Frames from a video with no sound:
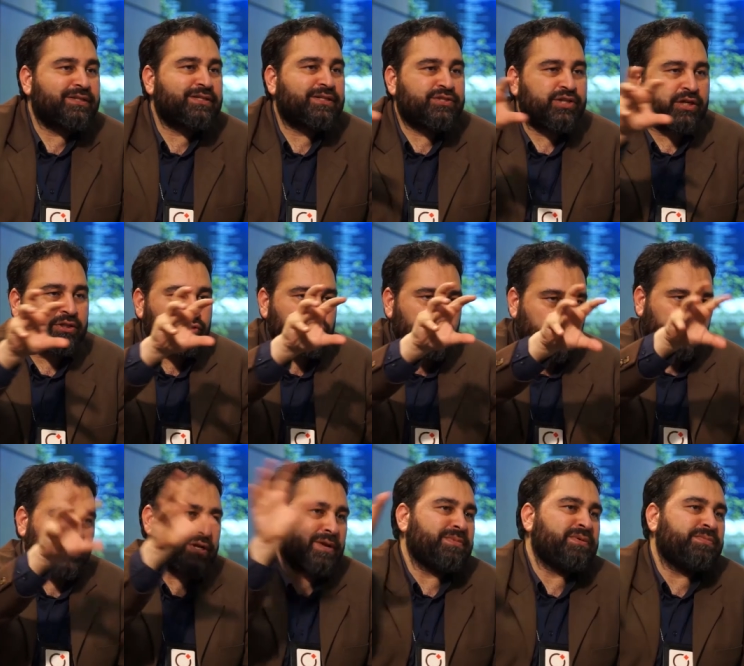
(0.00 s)
ayıracak
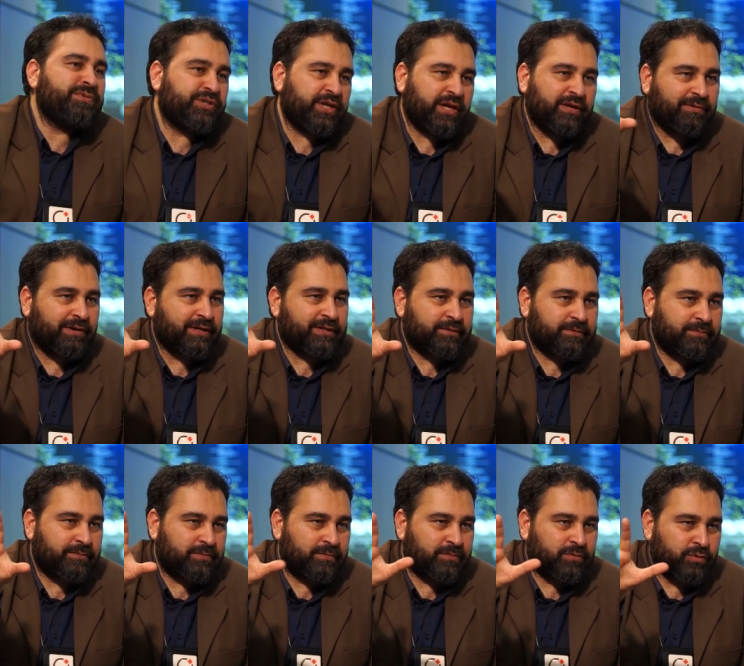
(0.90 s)
çok önemli bir şey var
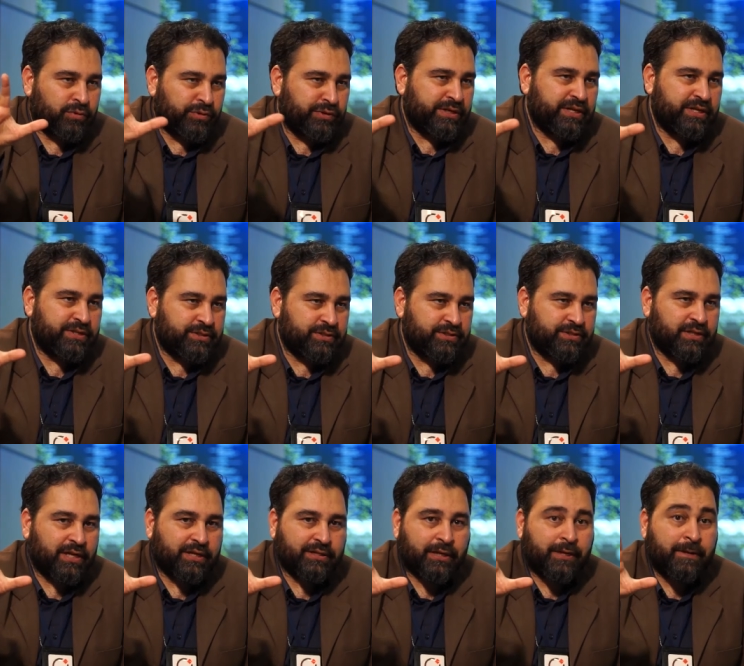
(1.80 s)
oyun
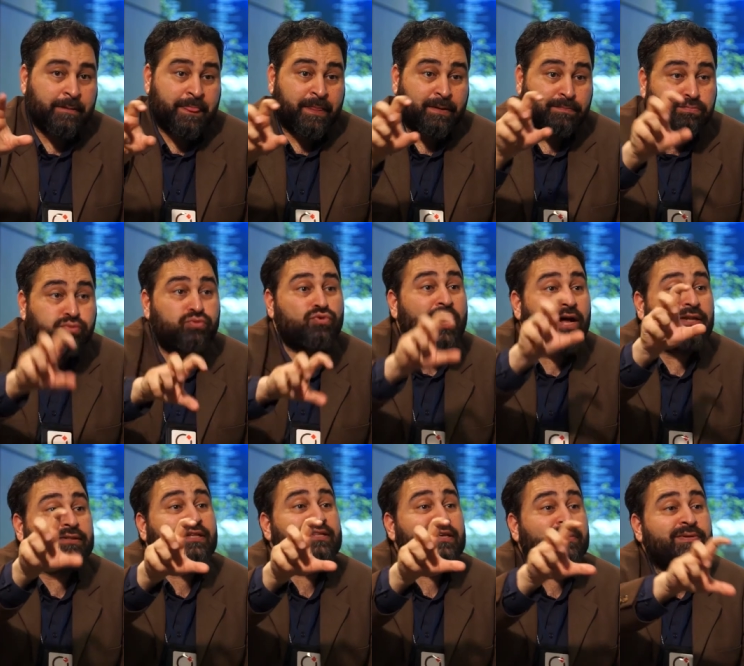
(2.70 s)
geliştiricilerden. Bunu
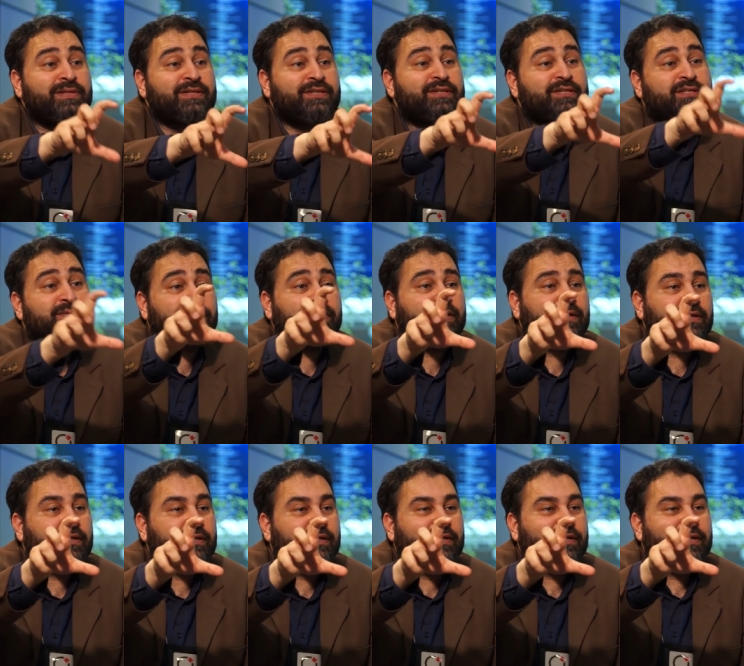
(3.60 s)
anlatabildiniz mi
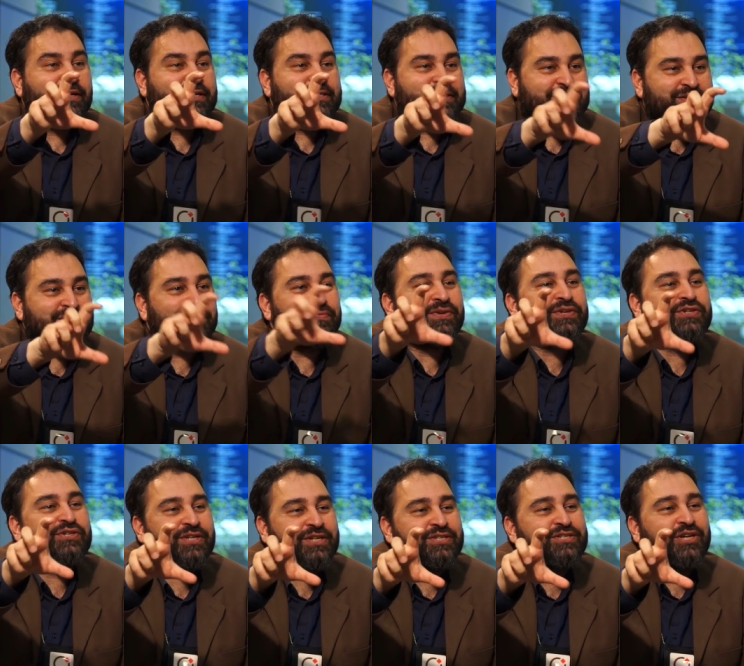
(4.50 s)
Sizi
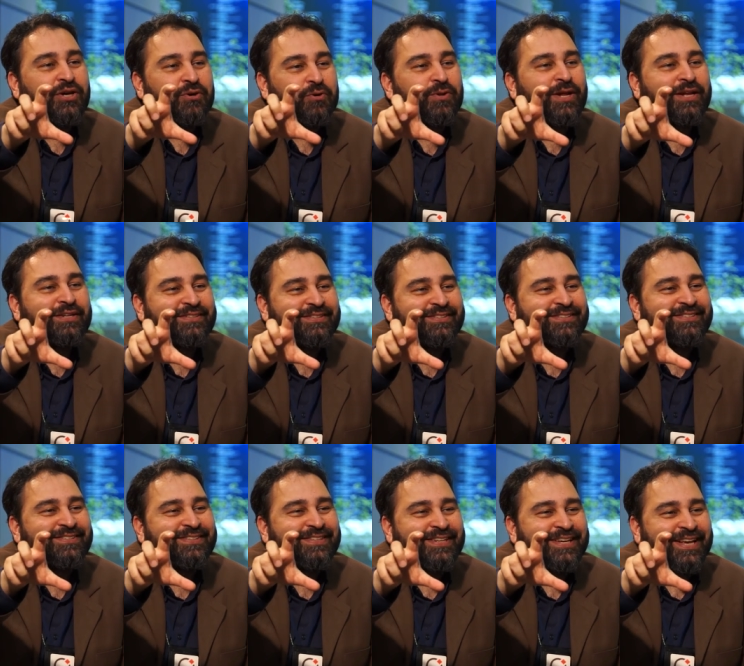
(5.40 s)
feature edecek olan
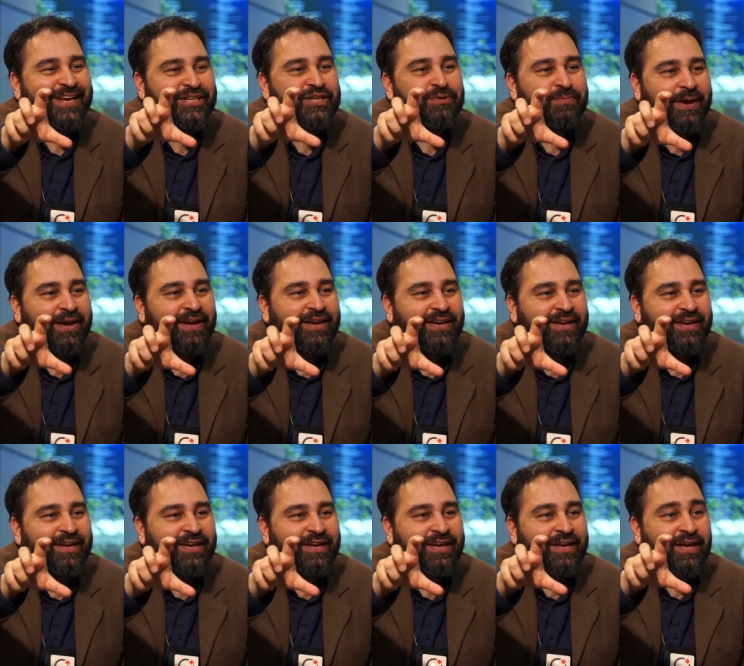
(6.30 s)
ekibe?
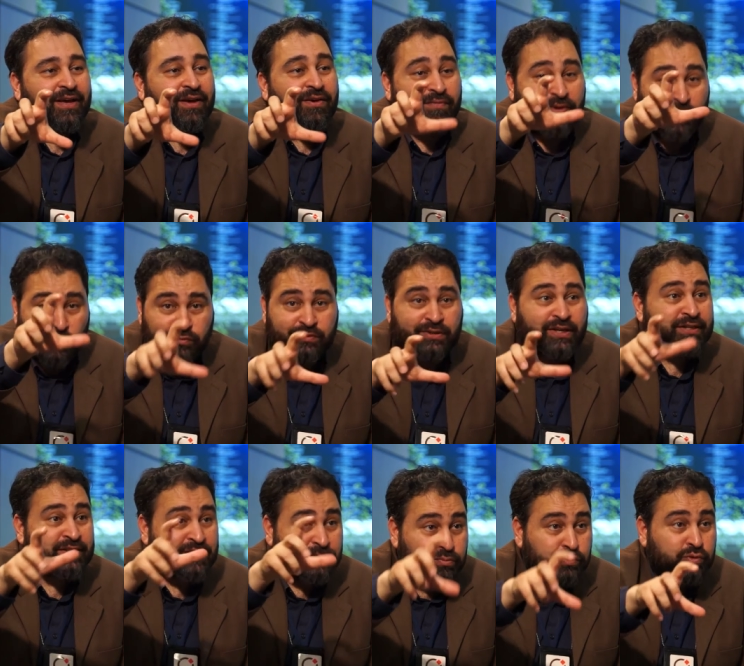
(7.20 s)
Ve
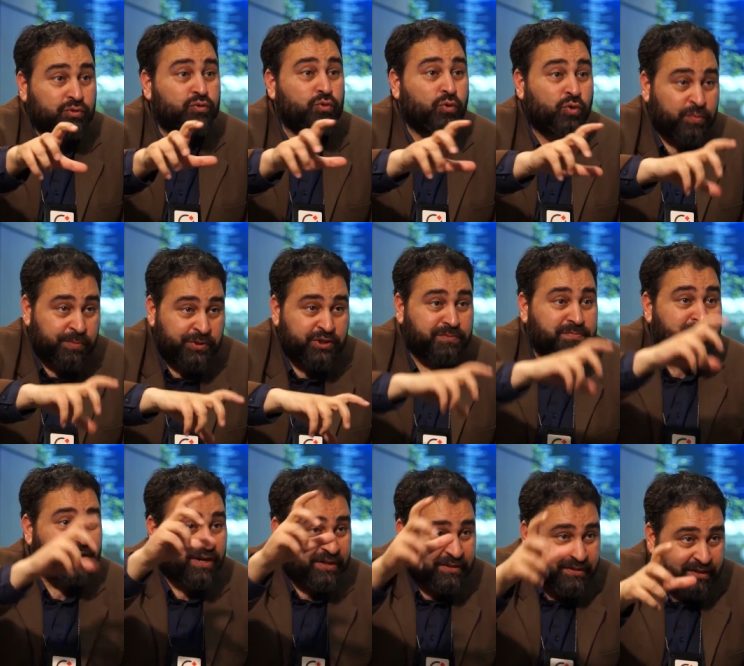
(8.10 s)
onlar da bunu doğru
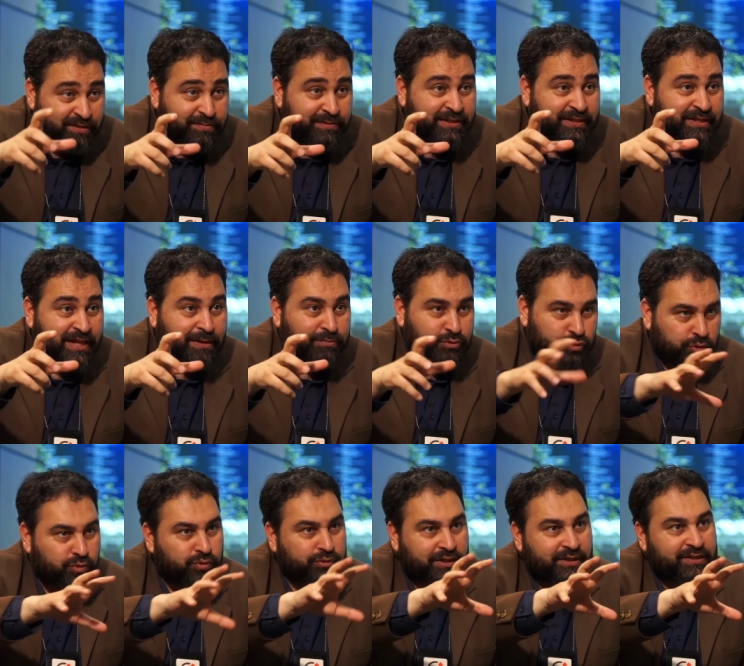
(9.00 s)
biçimde aktarabildiler mi?
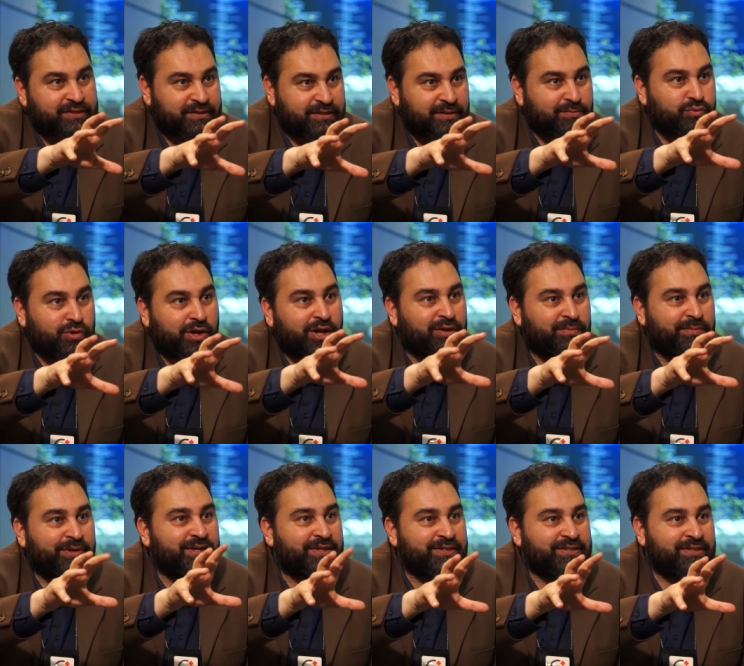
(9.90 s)
Çünkü onlar aslında bunu
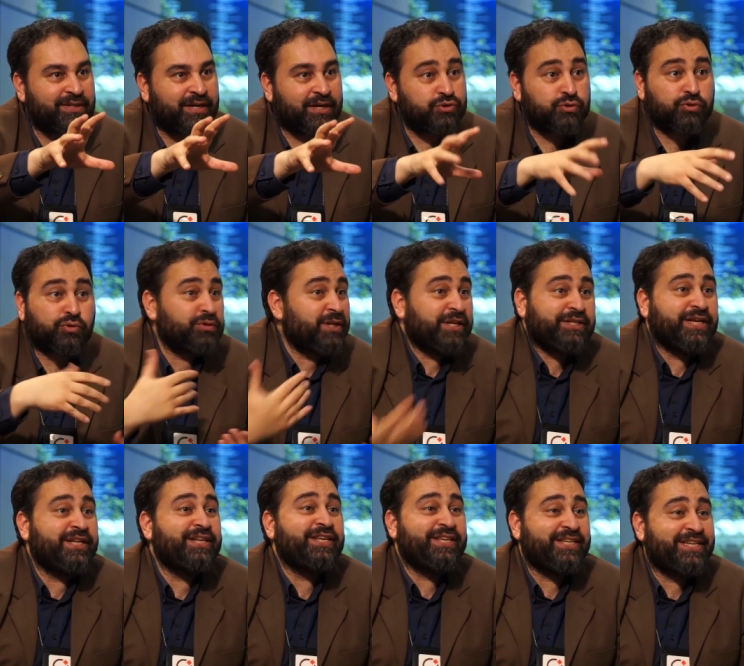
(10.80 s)
almaya hazırlar. Çünkü onlar
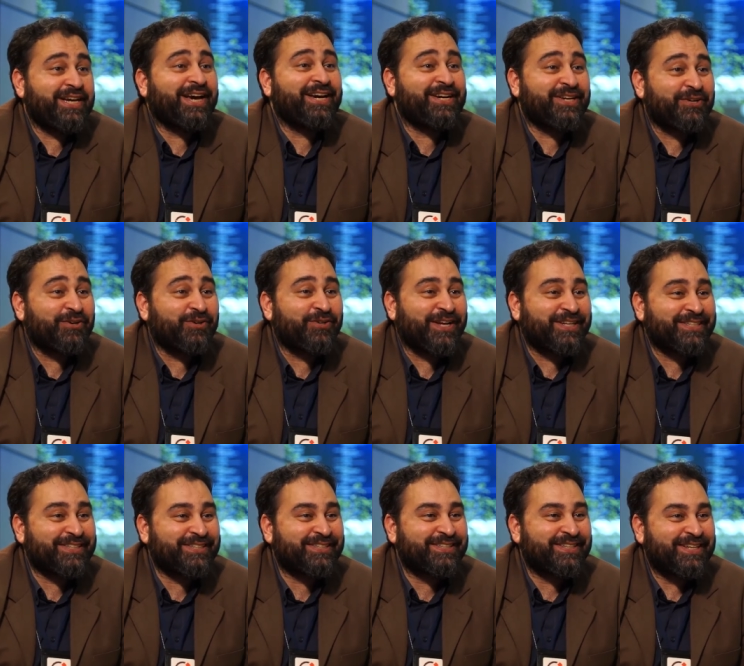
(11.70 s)
yeni hikaye
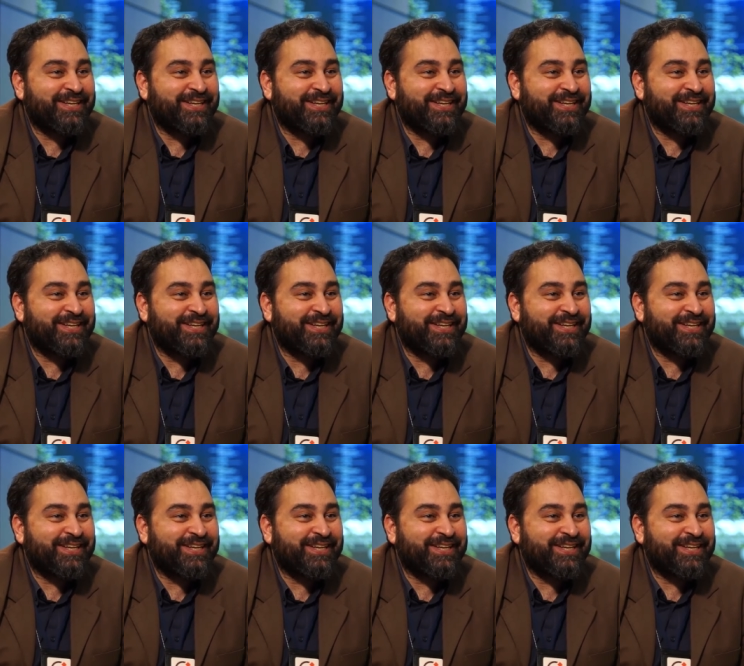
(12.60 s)
arıyorlar.